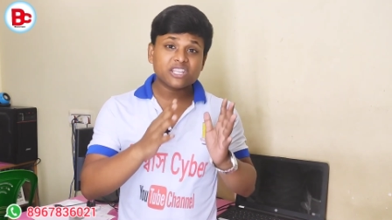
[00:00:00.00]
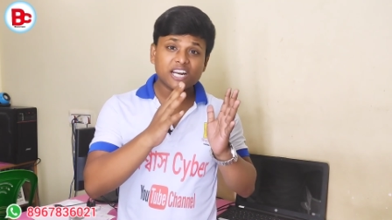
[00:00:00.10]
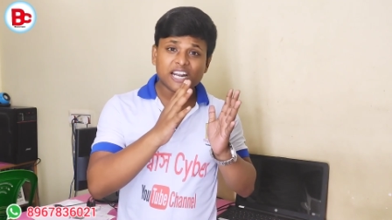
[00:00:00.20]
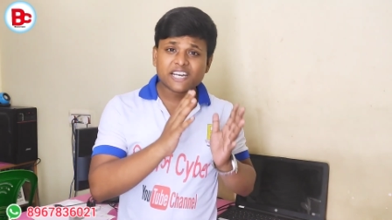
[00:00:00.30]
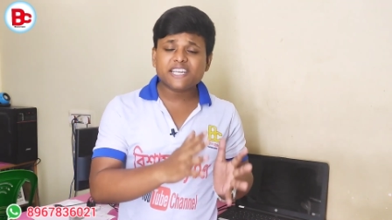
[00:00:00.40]

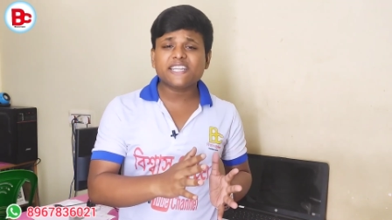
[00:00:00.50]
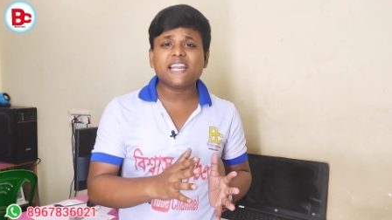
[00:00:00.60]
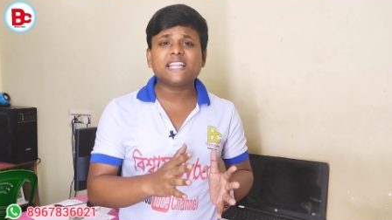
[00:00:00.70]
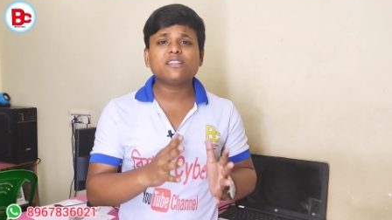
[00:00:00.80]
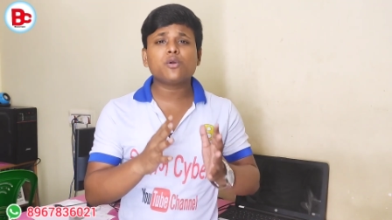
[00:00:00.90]
যারা
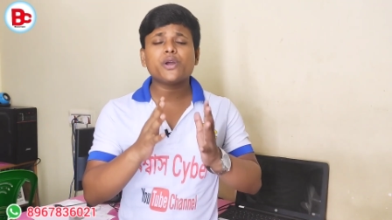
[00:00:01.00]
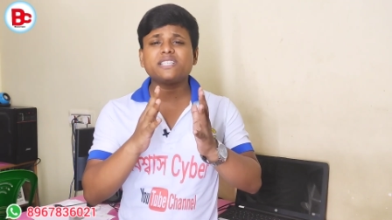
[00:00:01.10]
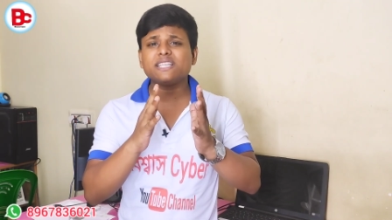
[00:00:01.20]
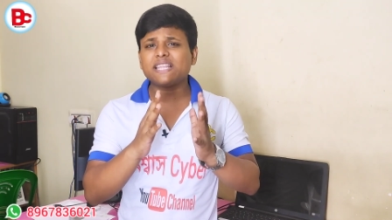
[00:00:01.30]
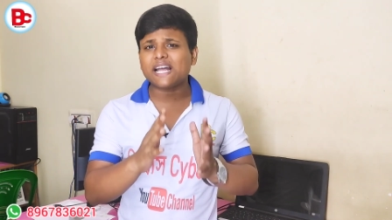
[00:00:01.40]
রিটেলার
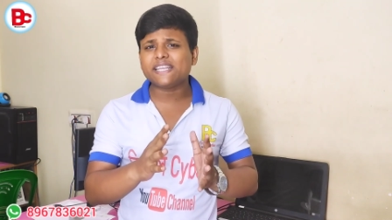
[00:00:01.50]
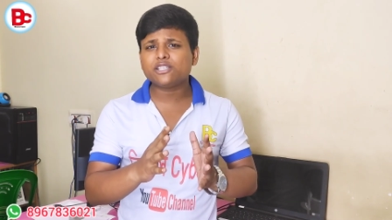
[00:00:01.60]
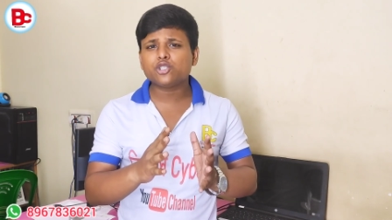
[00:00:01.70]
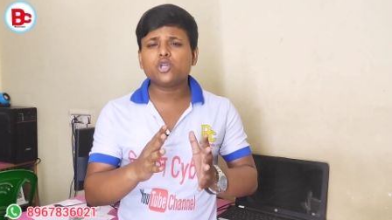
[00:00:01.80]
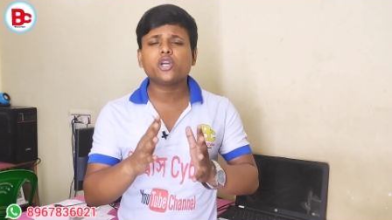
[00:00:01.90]
রয়েছেন তাদের
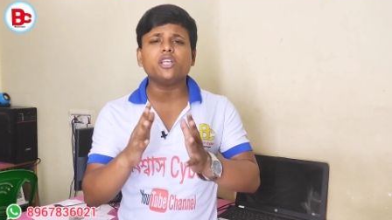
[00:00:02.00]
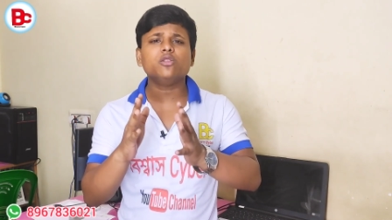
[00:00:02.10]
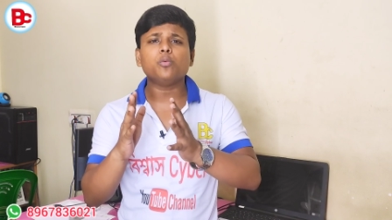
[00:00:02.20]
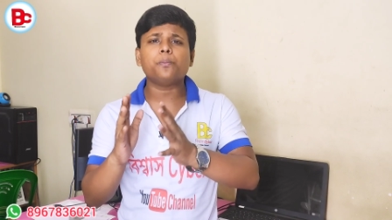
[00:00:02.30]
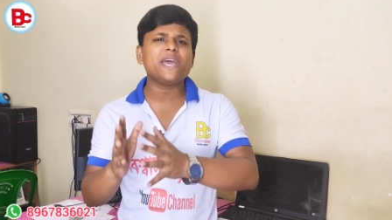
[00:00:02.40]
জন্য
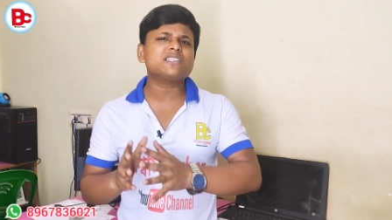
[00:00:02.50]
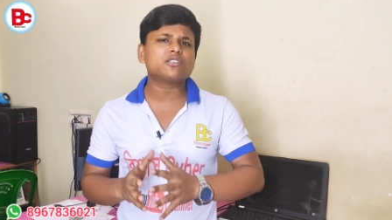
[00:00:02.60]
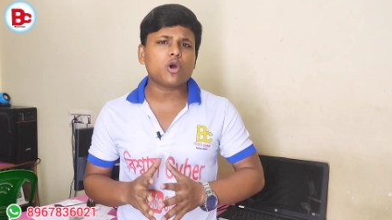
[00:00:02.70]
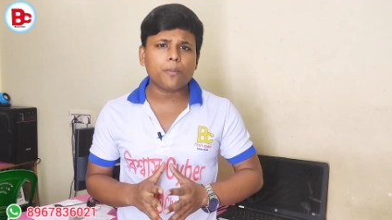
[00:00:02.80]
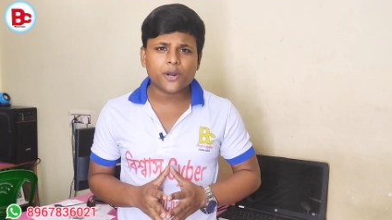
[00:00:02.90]
কিন্তু বেস্ট
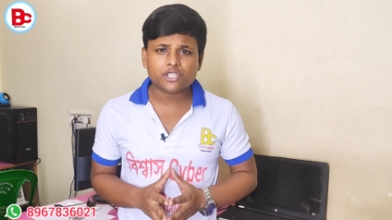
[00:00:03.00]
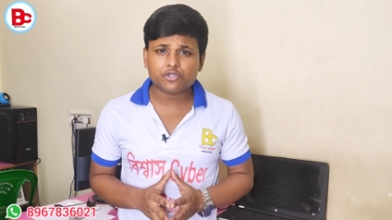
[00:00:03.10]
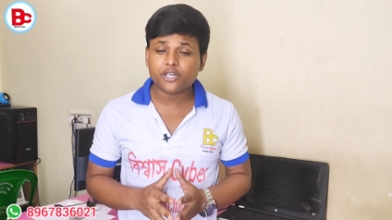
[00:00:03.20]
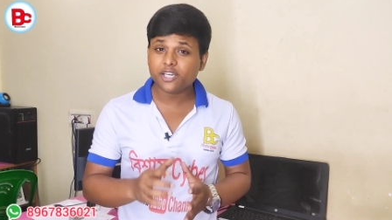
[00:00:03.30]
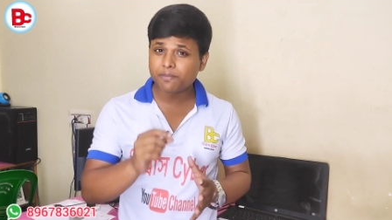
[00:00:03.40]

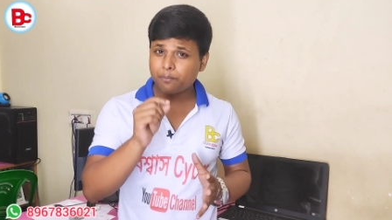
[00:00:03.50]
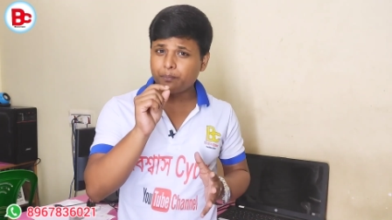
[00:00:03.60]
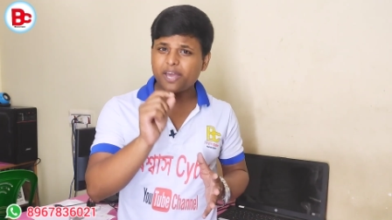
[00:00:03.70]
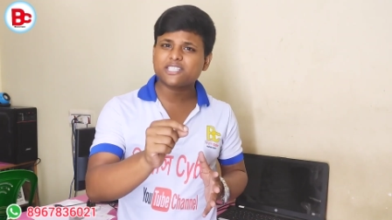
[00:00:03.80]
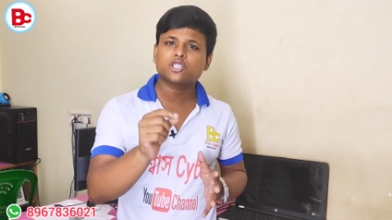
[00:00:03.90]
অপরচুনিটি বা
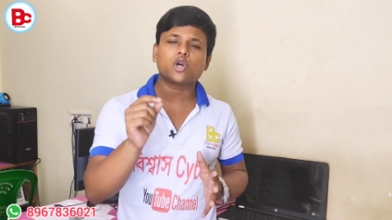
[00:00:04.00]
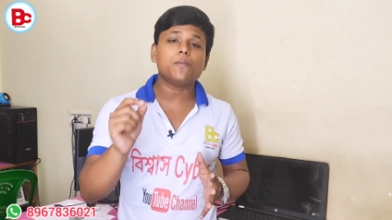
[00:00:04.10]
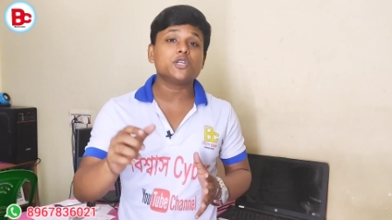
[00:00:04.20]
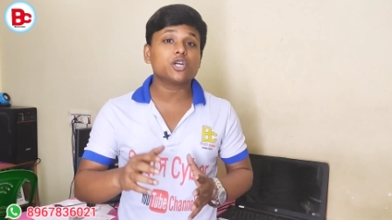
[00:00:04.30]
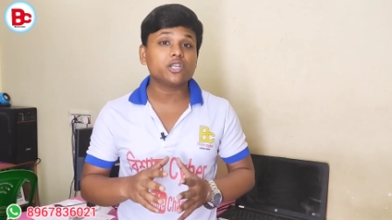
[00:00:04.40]
বেস্ট
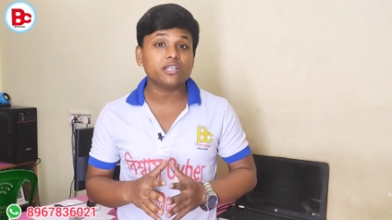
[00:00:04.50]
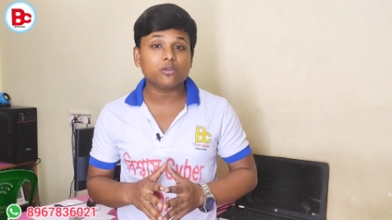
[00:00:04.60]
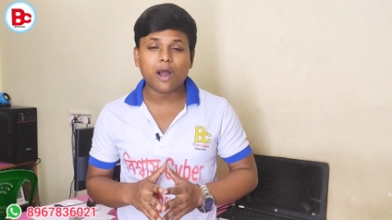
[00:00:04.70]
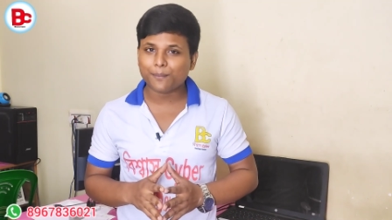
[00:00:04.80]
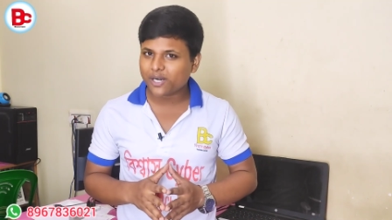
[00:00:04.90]
কমিশন কিন্তু
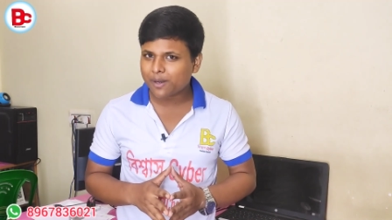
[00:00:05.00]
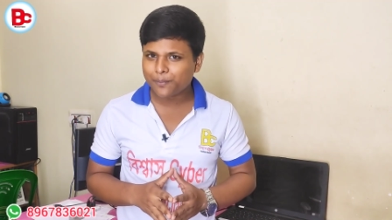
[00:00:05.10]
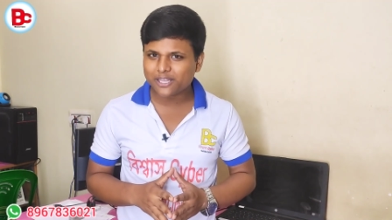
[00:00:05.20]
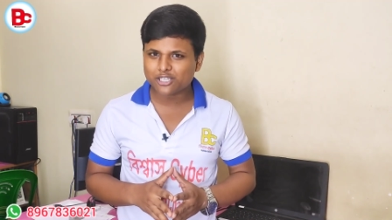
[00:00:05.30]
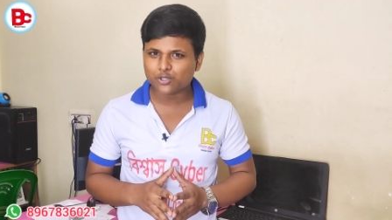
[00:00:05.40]
আপনারা
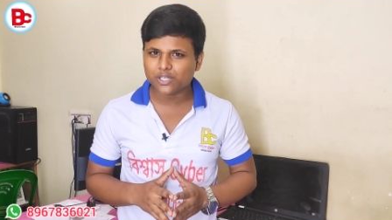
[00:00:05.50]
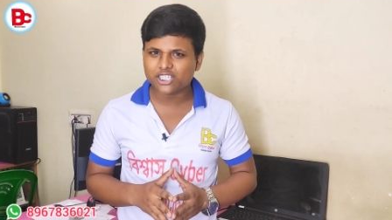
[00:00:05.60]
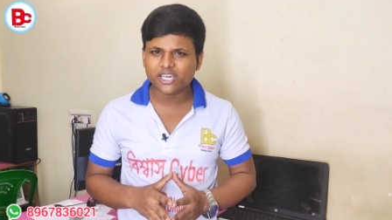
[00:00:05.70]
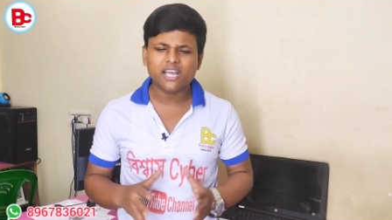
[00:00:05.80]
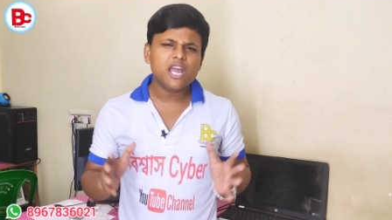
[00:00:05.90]
পেতে চলেছেন